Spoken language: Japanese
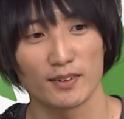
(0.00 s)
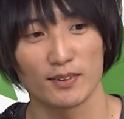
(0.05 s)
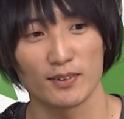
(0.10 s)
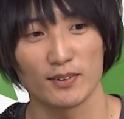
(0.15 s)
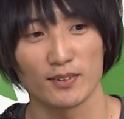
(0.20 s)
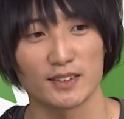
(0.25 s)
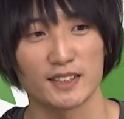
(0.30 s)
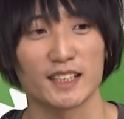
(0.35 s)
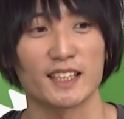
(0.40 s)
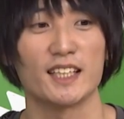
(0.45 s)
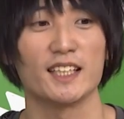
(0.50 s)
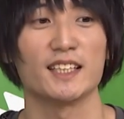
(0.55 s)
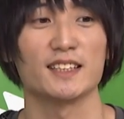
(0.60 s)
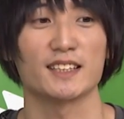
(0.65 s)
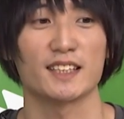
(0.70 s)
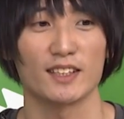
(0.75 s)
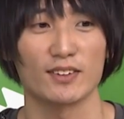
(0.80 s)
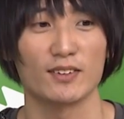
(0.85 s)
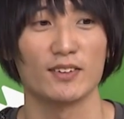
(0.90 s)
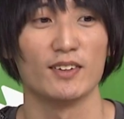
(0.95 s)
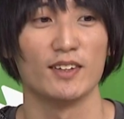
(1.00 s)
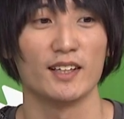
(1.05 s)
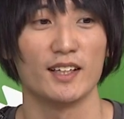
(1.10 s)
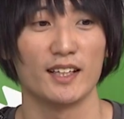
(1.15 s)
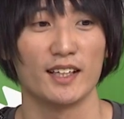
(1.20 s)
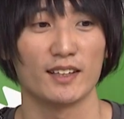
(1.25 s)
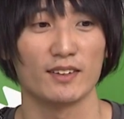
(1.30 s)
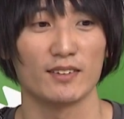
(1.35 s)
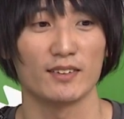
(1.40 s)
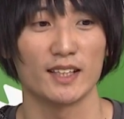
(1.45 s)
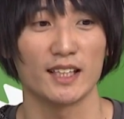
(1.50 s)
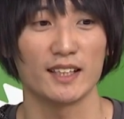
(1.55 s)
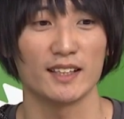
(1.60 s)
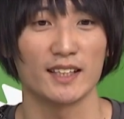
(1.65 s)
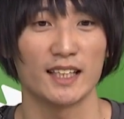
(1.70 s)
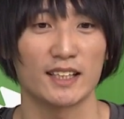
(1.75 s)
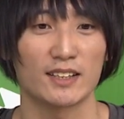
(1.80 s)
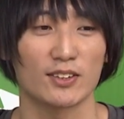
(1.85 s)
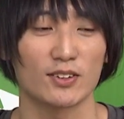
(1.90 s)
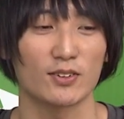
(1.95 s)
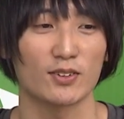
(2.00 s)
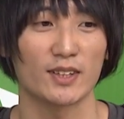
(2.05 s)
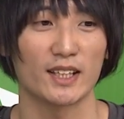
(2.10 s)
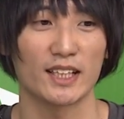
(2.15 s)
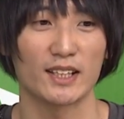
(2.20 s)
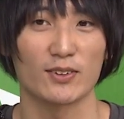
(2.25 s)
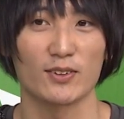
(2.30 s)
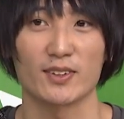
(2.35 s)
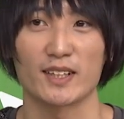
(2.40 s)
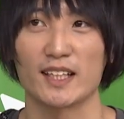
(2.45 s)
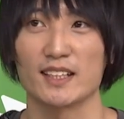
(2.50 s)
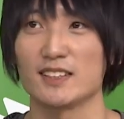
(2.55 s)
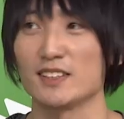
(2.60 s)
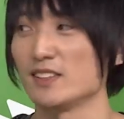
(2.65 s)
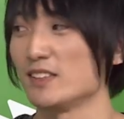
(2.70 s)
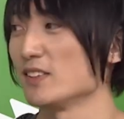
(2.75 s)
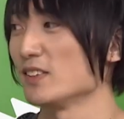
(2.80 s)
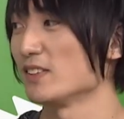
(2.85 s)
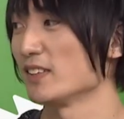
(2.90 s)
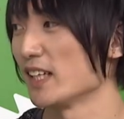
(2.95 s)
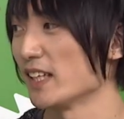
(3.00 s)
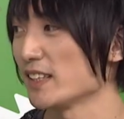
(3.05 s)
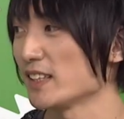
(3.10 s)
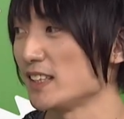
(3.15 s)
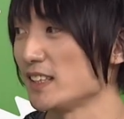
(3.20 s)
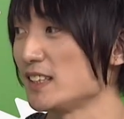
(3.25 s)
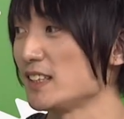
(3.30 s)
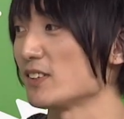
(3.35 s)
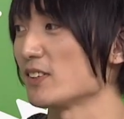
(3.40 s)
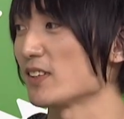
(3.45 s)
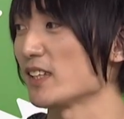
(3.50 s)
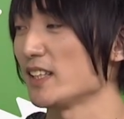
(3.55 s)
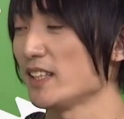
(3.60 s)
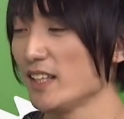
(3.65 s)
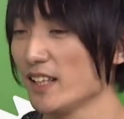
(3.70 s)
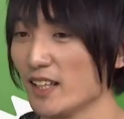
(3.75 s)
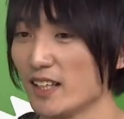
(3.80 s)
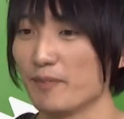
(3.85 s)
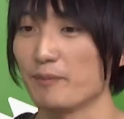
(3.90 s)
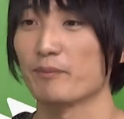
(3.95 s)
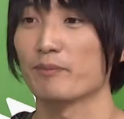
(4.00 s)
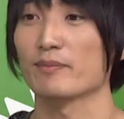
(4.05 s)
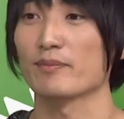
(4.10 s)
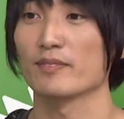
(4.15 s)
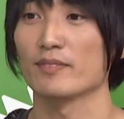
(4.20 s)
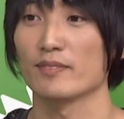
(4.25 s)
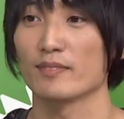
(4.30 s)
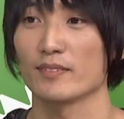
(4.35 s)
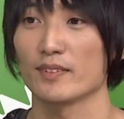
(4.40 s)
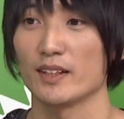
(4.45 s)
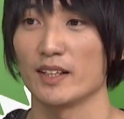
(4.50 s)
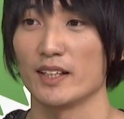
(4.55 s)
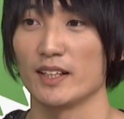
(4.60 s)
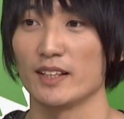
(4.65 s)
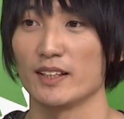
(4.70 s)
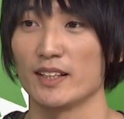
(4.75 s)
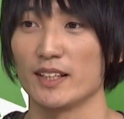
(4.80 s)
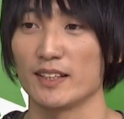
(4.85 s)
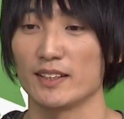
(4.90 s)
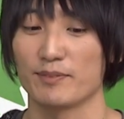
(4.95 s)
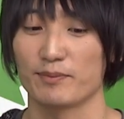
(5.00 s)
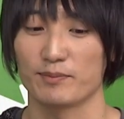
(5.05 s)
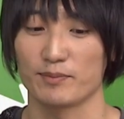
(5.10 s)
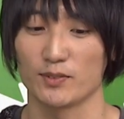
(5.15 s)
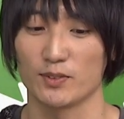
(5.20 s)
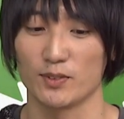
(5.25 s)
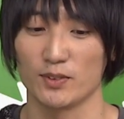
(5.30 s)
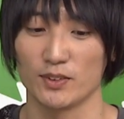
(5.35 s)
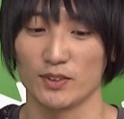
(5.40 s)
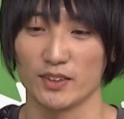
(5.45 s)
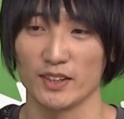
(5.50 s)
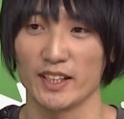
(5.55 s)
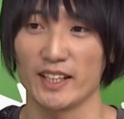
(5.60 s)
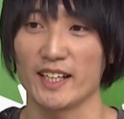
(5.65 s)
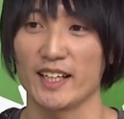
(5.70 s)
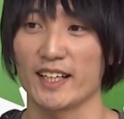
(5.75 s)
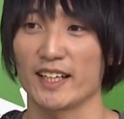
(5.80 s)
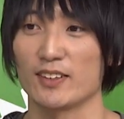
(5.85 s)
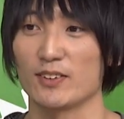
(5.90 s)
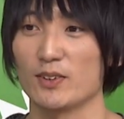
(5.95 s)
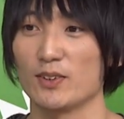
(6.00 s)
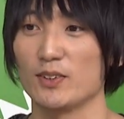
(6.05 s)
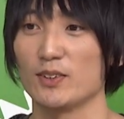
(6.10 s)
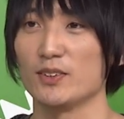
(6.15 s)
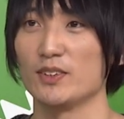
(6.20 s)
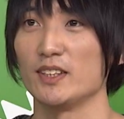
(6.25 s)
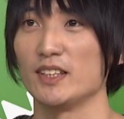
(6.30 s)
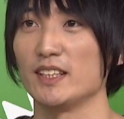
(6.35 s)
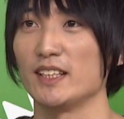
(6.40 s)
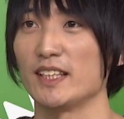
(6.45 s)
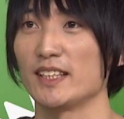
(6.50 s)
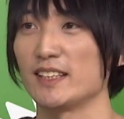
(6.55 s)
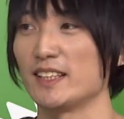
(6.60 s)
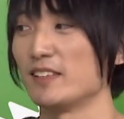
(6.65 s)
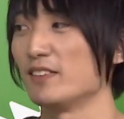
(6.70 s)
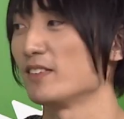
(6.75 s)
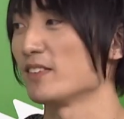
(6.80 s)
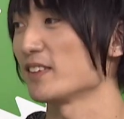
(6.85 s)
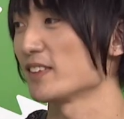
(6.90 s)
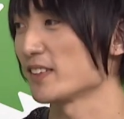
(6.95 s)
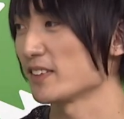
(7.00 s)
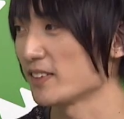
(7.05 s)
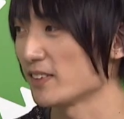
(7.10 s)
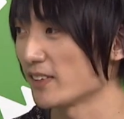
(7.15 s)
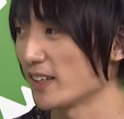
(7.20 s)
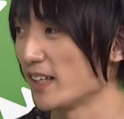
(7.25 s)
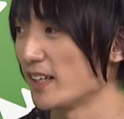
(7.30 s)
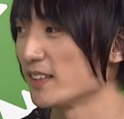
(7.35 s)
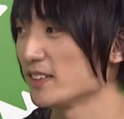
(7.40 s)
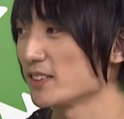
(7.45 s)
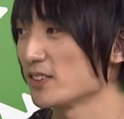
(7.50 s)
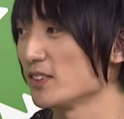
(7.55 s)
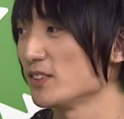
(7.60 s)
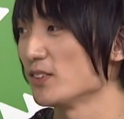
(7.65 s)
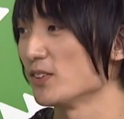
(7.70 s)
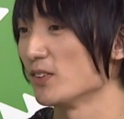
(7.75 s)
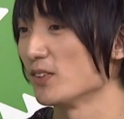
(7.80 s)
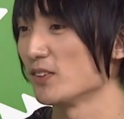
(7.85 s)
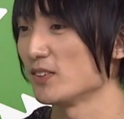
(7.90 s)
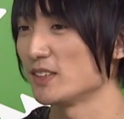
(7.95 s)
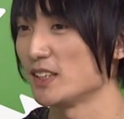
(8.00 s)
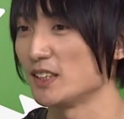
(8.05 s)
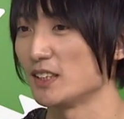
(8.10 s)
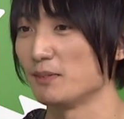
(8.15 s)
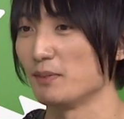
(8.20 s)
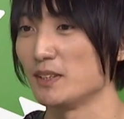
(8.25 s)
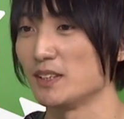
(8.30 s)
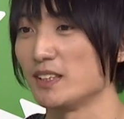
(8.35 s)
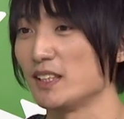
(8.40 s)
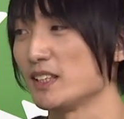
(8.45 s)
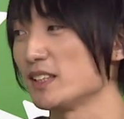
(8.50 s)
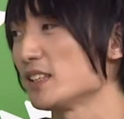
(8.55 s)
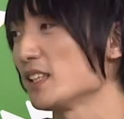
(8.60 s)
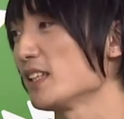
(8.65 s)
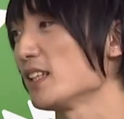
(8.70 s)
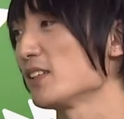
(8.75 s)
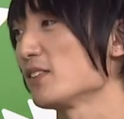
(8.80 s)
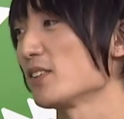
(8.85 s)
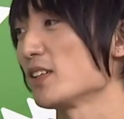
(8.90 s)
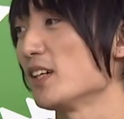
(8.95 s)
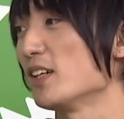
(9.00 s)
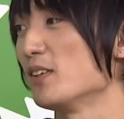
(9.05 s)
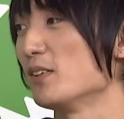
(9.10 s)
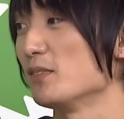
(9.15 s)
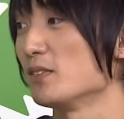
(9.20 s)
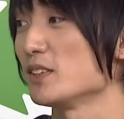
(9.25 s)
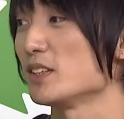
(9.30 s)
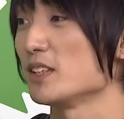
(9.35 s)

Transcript: 本じゃないですけどあのね、ネットとかで公開するような記事とかで。えーね、AI がどういうふうにできてるのかとかそういうのを説明していきたいなとか思っ